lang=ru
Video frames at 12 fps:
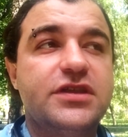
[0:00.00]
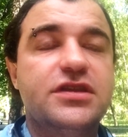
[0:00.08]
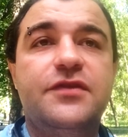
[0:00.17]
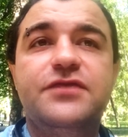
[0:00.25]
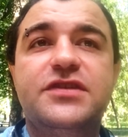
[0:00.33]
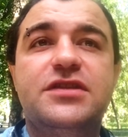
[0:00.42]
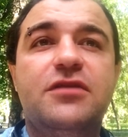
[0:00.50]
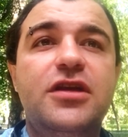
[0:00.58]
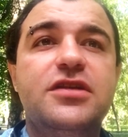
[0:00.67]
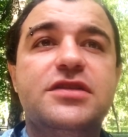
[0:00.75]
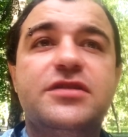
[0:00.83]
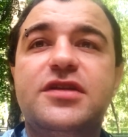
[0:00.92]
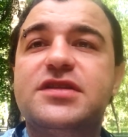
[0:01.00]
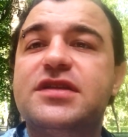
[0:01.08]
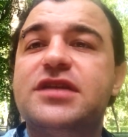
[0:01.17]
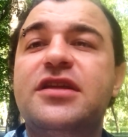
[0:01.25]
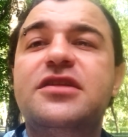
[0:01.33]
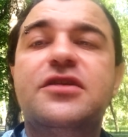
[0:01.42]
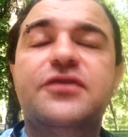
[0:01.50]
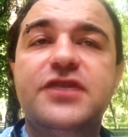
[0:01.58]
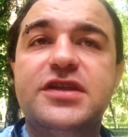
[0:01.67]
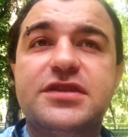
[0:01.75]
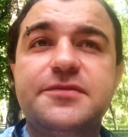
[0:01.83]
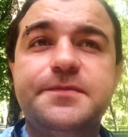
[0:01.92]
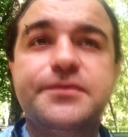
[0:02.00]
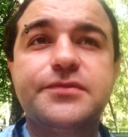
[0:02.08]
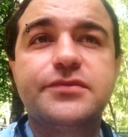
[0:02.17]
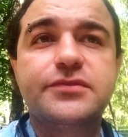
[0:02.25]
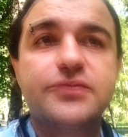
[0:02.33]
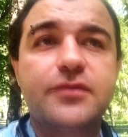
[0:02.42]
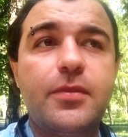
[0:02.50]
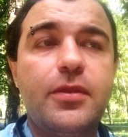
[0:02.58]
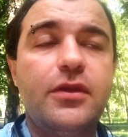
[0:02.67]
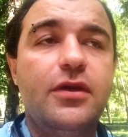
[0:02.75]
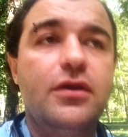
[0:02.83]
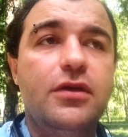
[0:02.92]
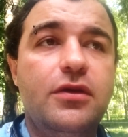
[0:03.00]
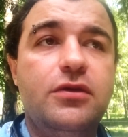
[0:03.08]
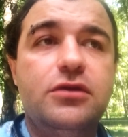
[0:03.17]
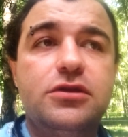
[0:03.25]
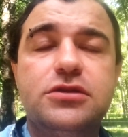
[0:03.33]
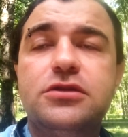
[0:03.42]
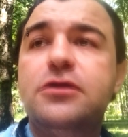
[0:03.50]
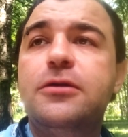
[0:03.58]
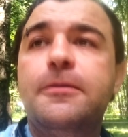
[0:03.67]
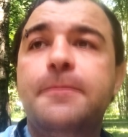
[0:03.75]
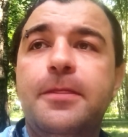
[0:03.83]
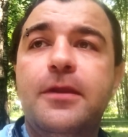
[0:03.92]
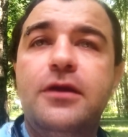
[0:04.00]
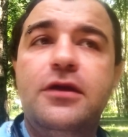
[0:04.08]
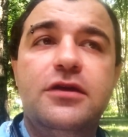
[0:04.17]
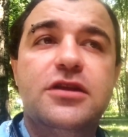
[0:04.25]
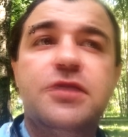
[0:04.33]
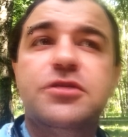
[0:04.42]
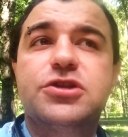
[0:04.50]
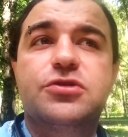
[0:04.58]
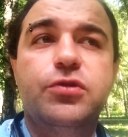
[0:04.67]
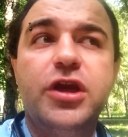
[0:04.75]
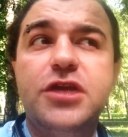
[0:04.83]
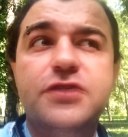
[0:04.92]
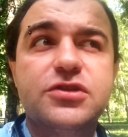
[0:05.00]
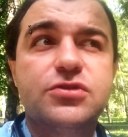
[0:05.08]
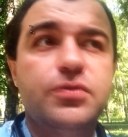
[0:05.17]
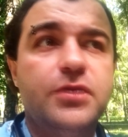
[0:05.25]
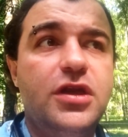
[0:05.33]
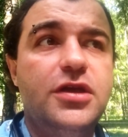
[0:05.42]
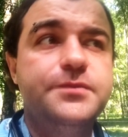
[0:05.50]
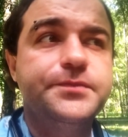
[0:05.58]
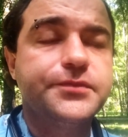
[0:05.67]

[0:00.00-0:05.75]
Там фестиваль назывался Сандерфест. Вот. Там даже куряне выступали.